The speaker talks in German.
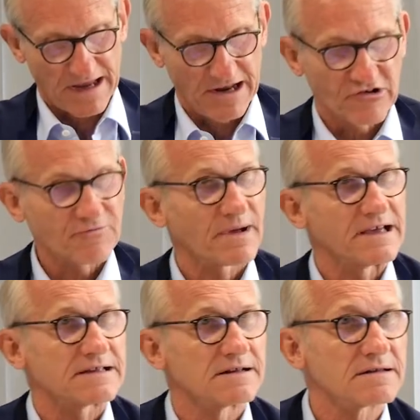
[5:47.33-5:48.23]

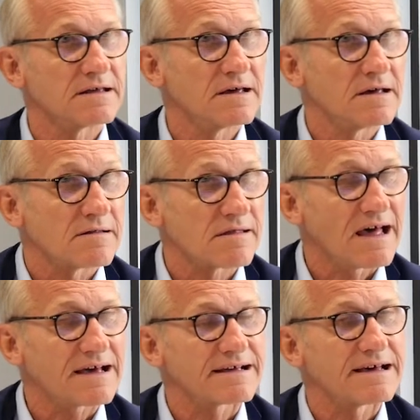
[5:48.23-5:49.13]
entsprechend
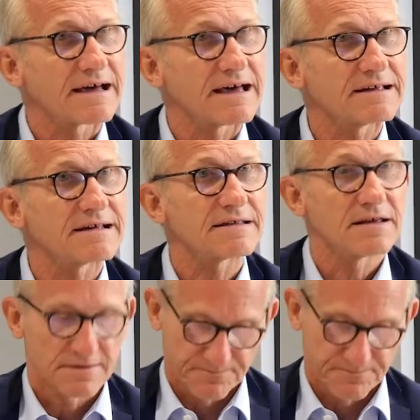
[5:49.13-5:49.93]
sachgerecht